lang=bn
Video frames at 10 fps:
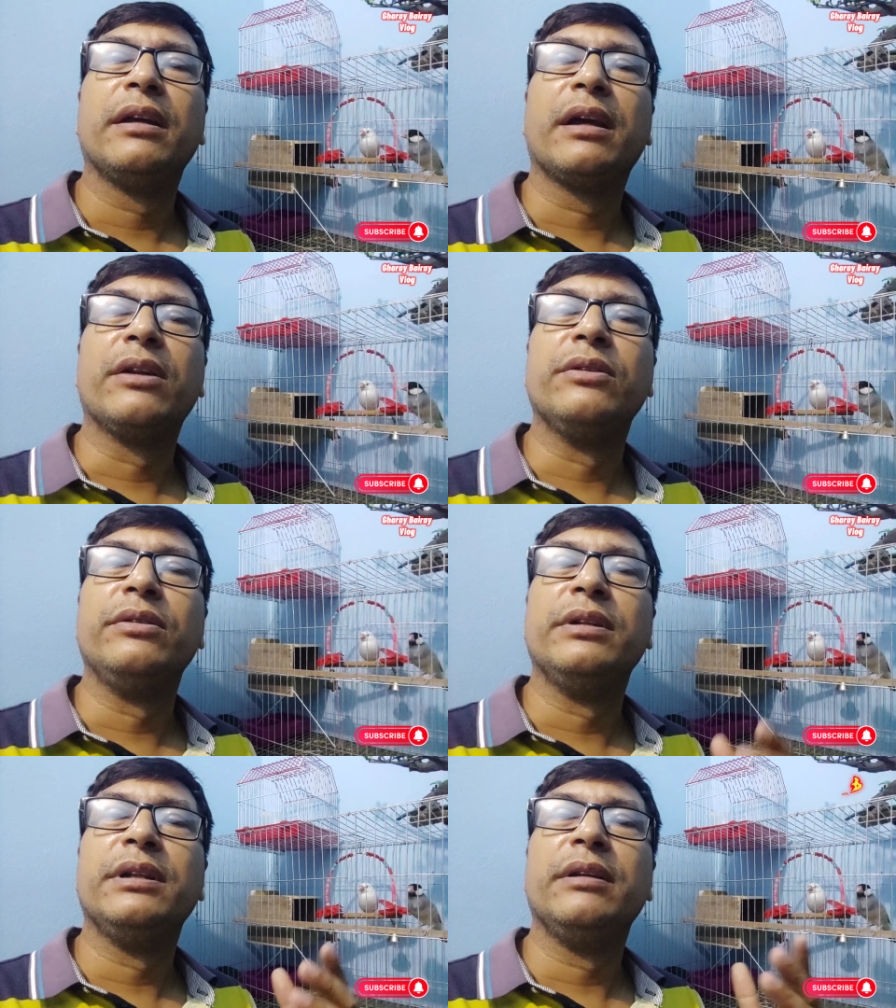কারণ
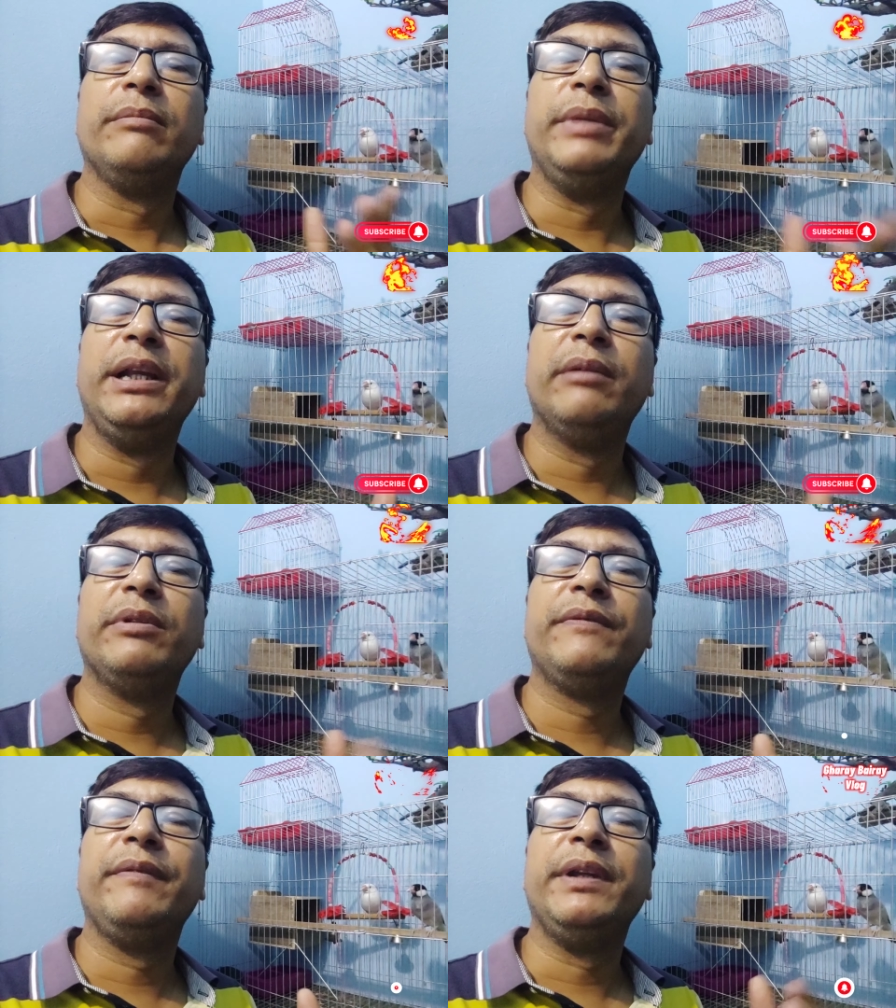মেল
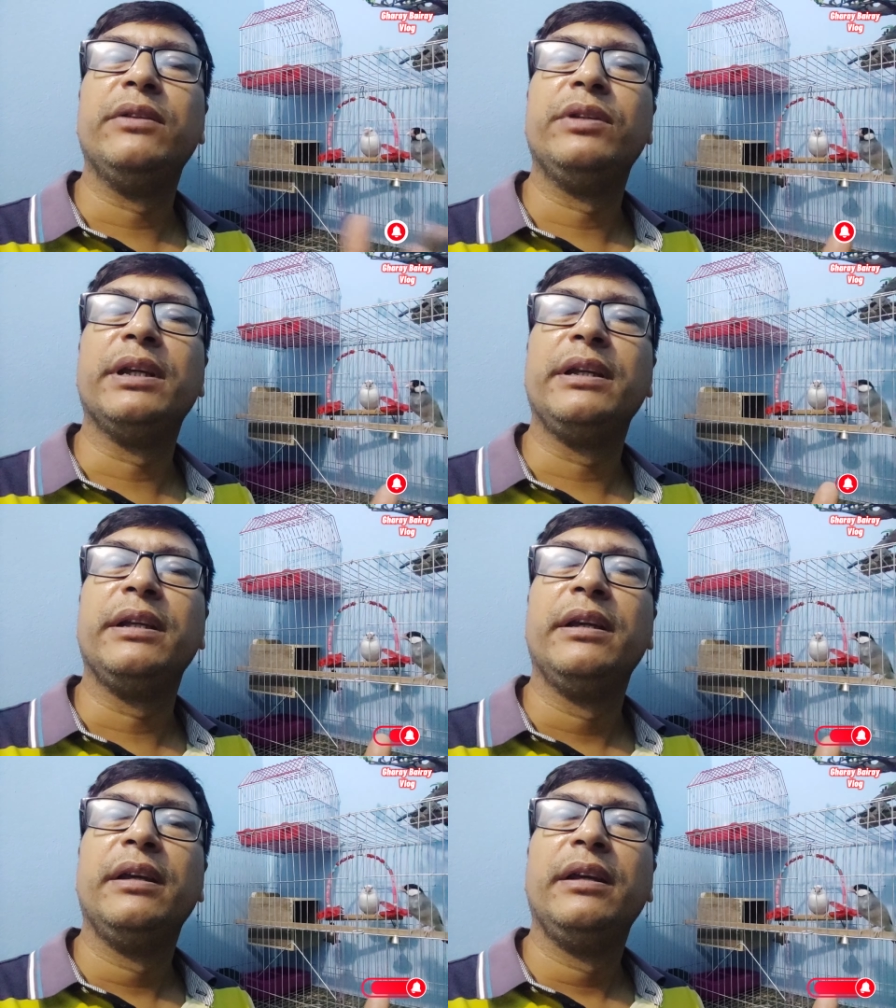এবং ফিমেল দুইটাই
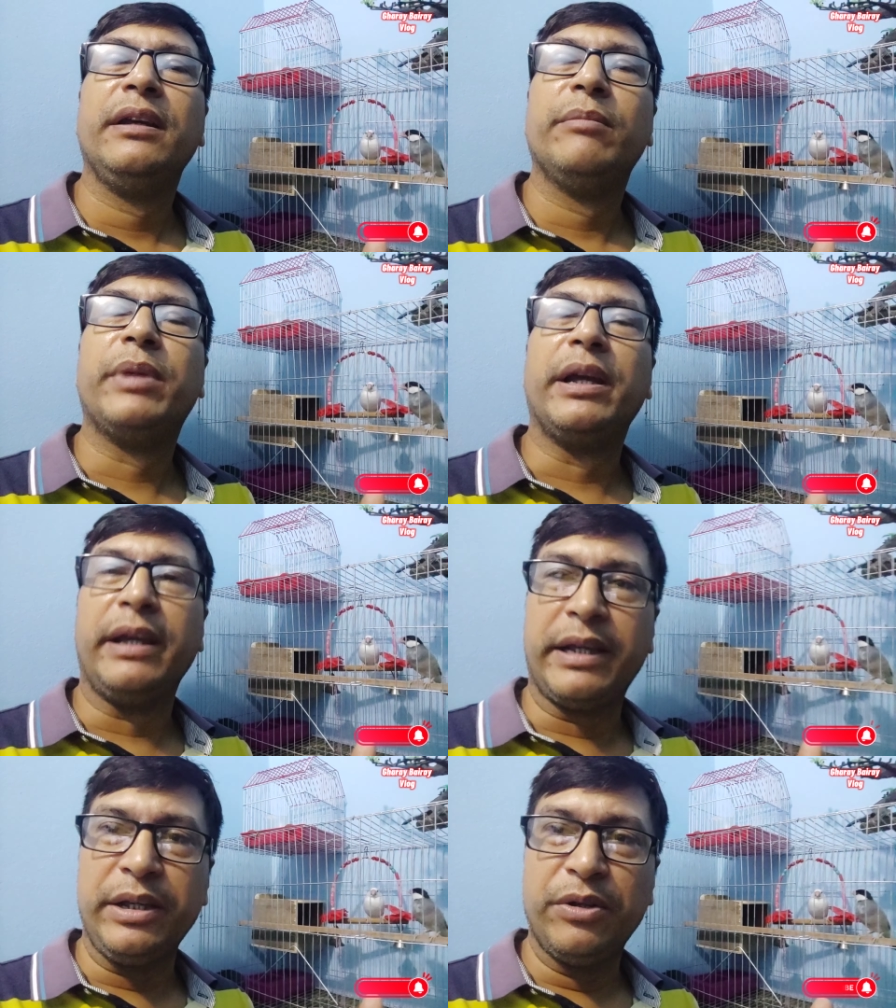প্রায়
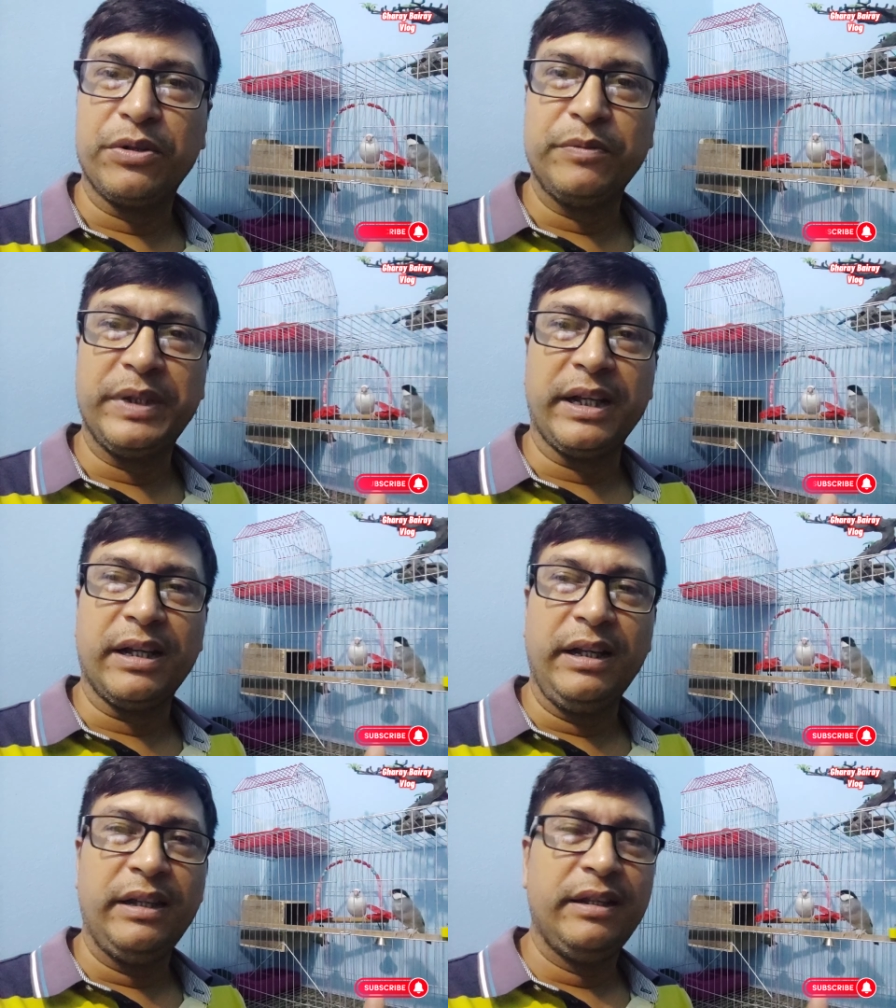একই রকম
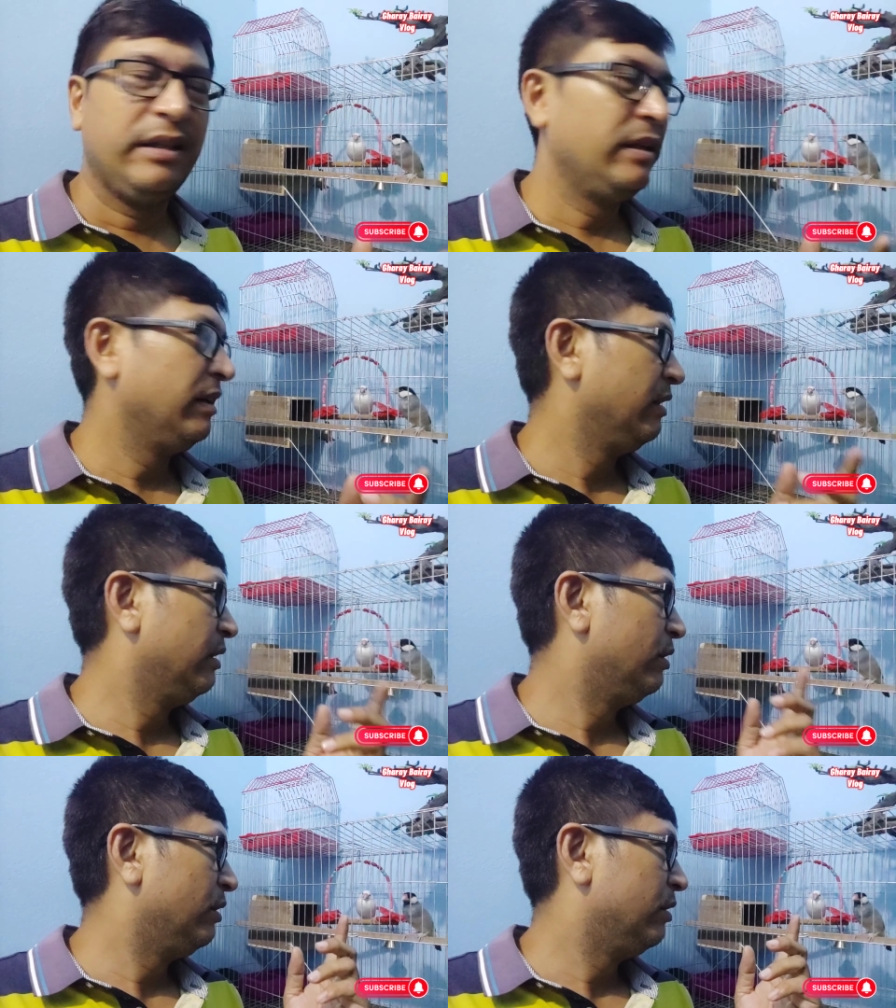দেখায়
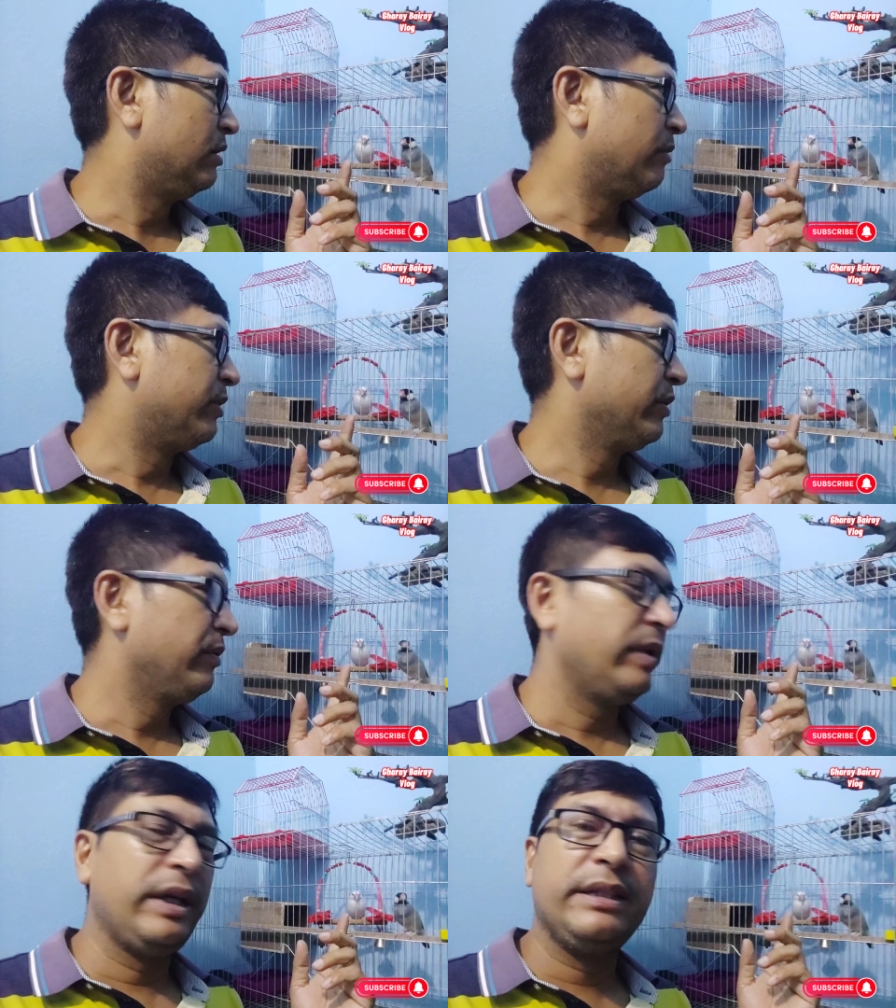তারপরেও
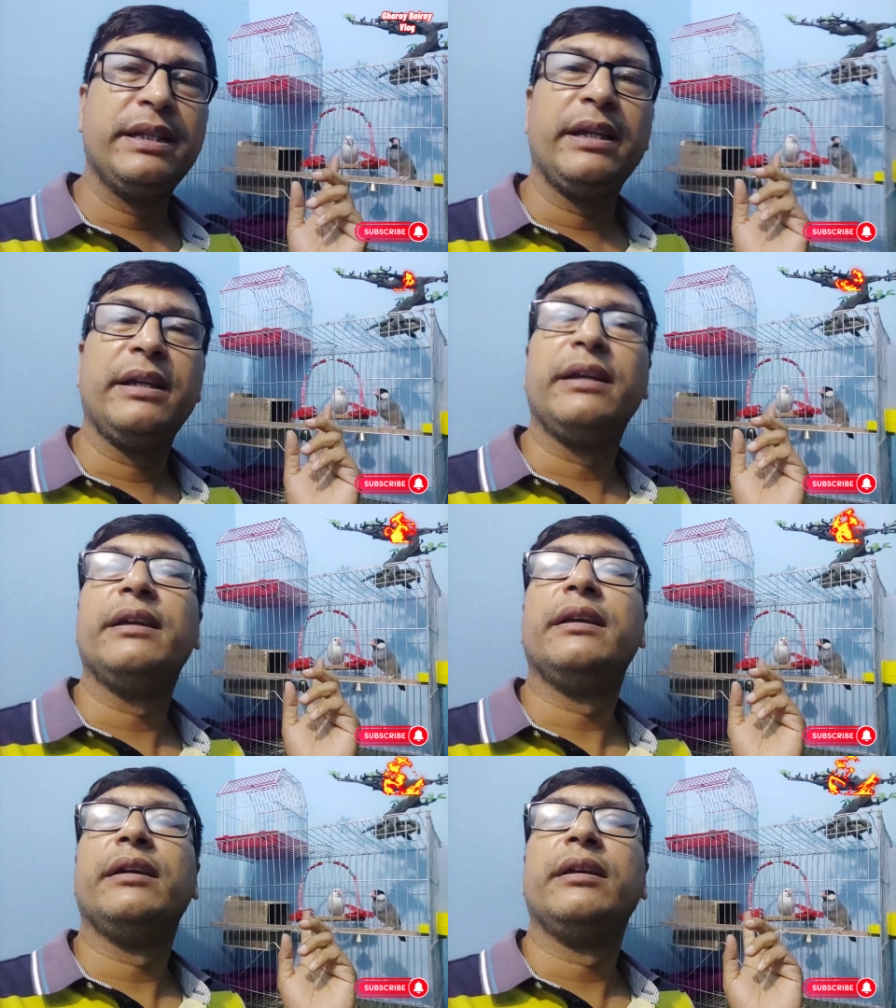এই যে
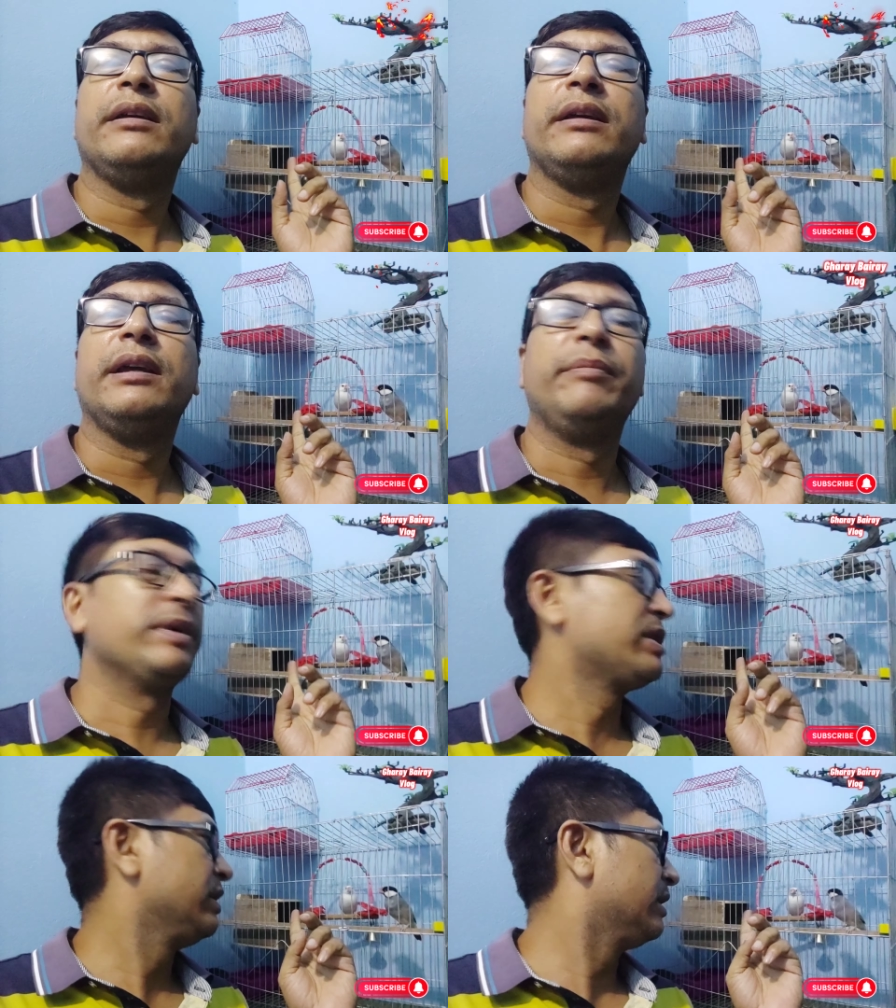এই
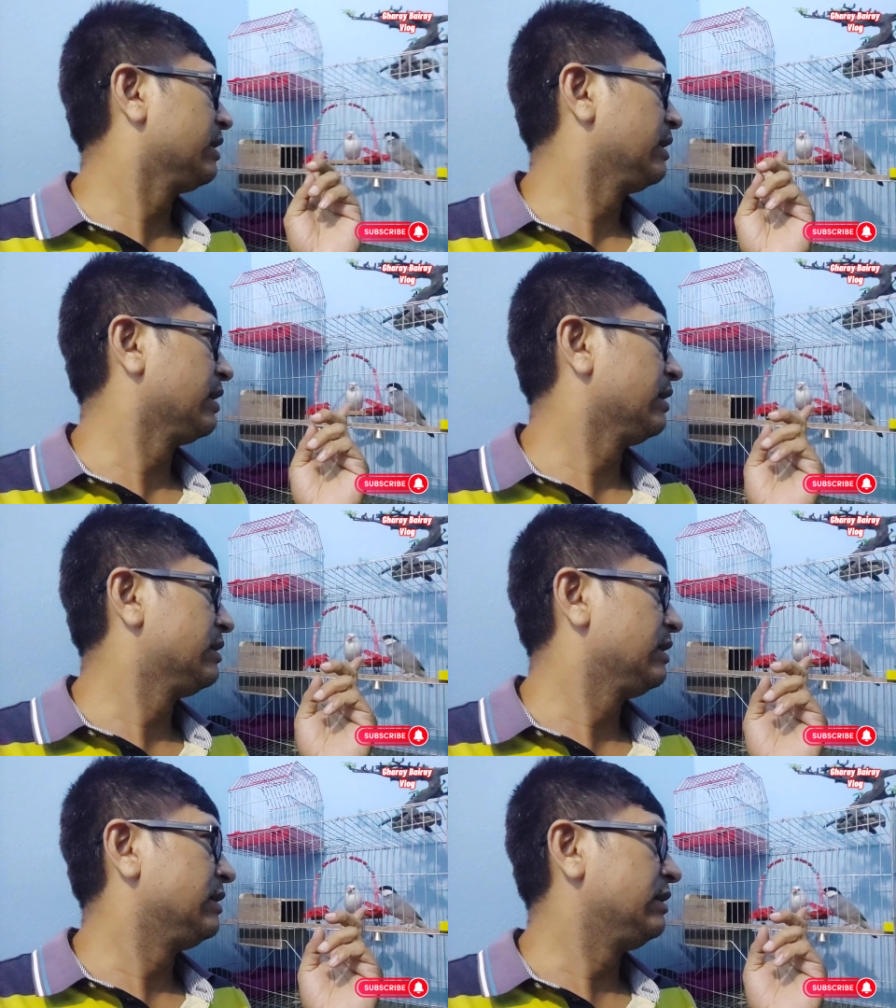পাশে যেটা দেখা যাচ্ছে যে